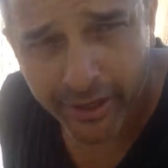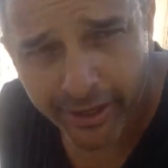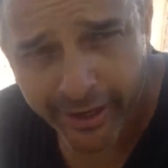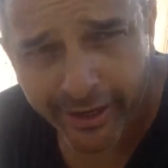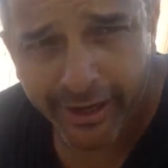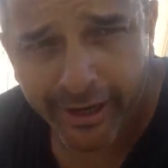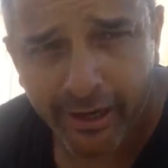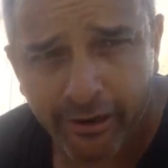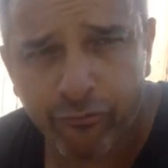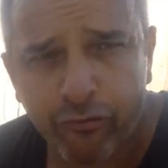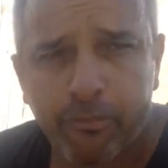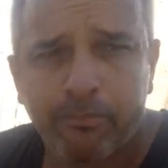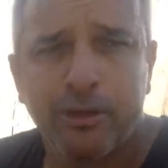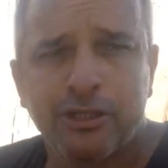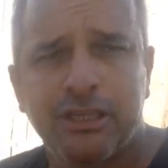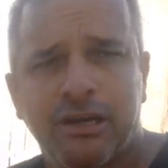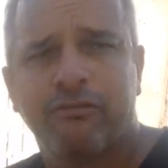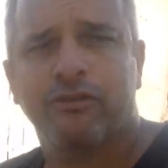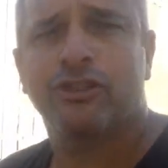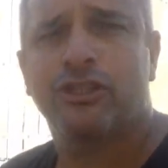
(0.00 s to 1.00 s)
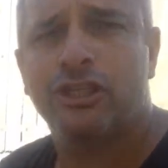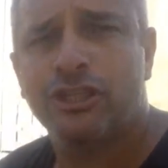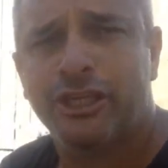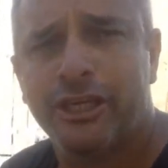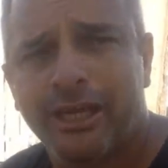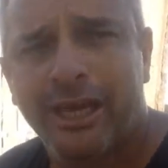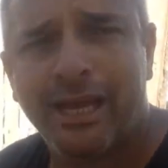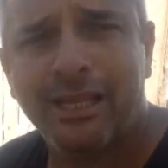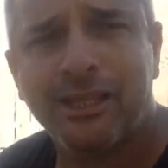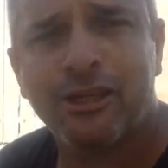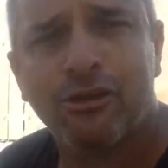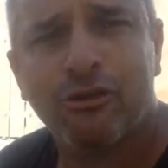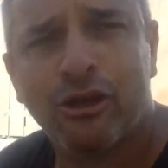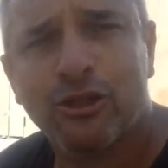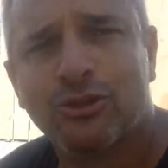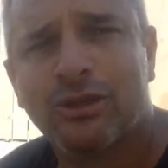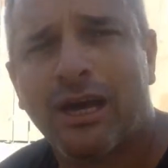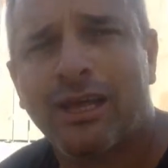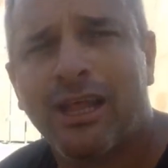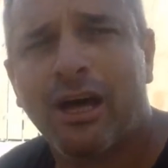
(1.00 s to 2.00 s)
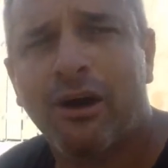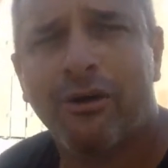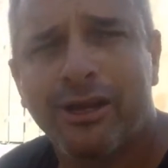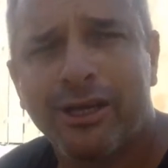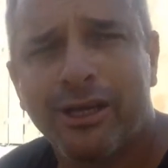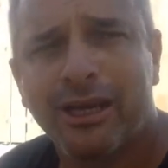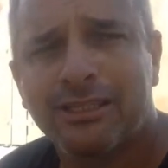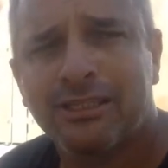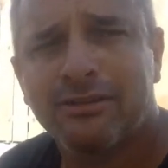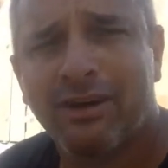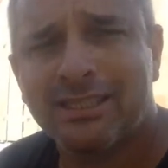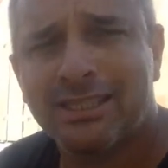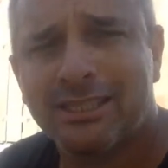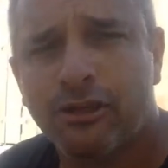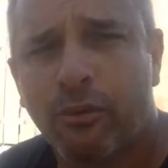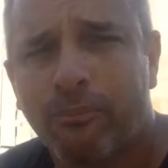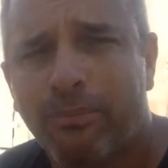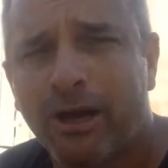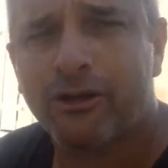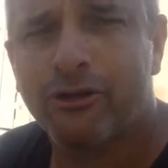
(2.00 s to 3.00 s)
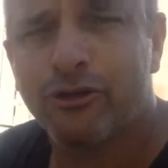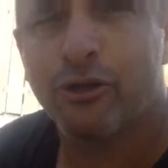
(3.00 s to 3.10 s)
É, vou pedir a vocês que entrem no nosso canal aí, que se faz que não paga